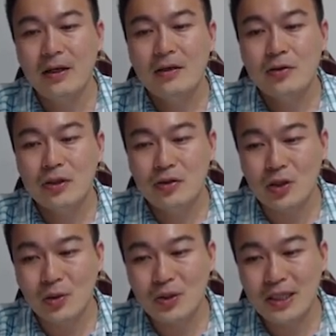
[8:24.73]
所以
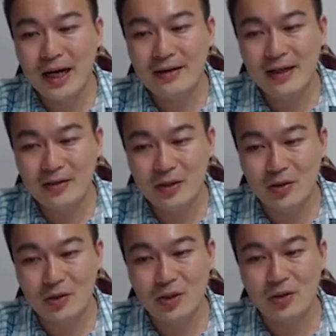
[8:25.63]
轴向它是有
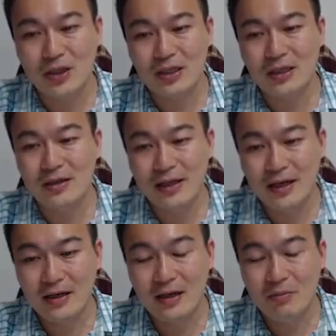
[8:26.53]
受力的，
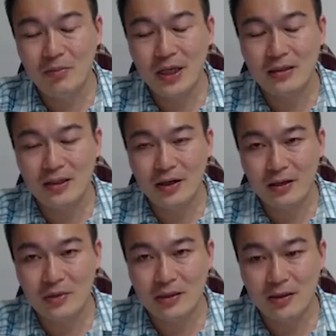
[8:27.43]
它的应变叫
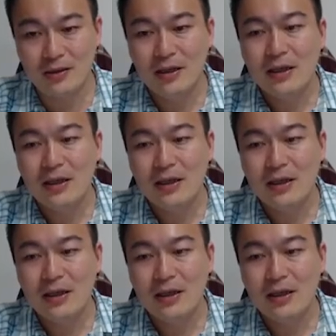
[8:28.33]
epsilon，